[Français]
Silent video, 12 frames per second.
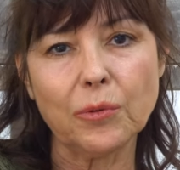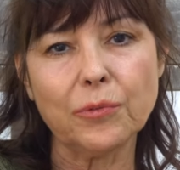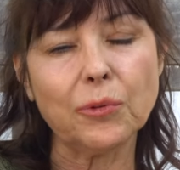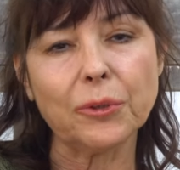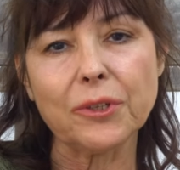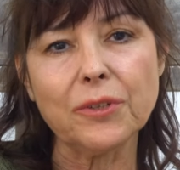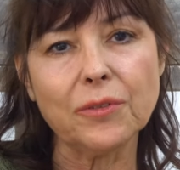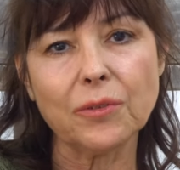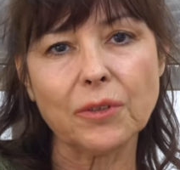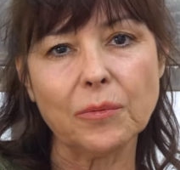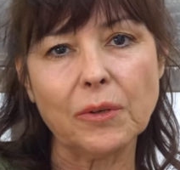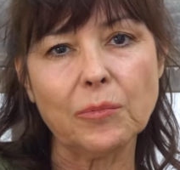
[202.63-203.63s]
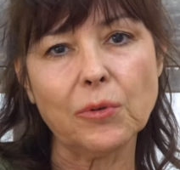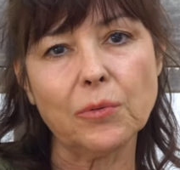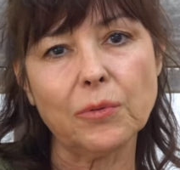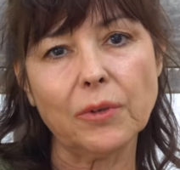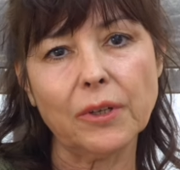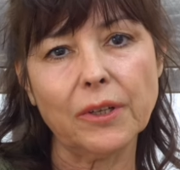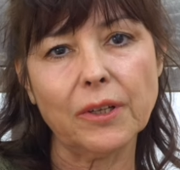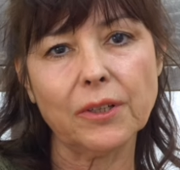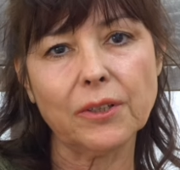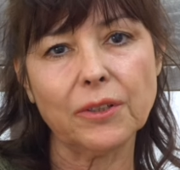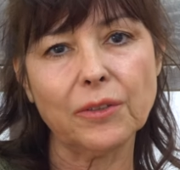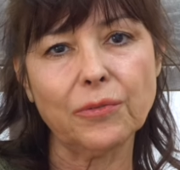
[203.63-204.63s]
Le fleuriste, j'aimais beaucoup aller
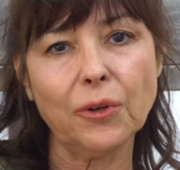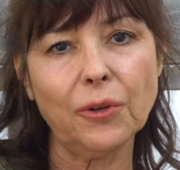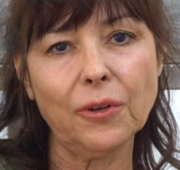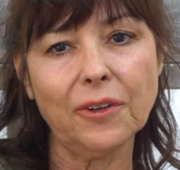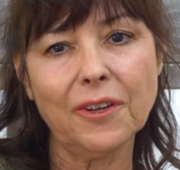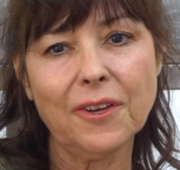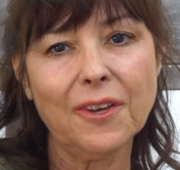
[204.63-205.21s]
acheter des fleurs,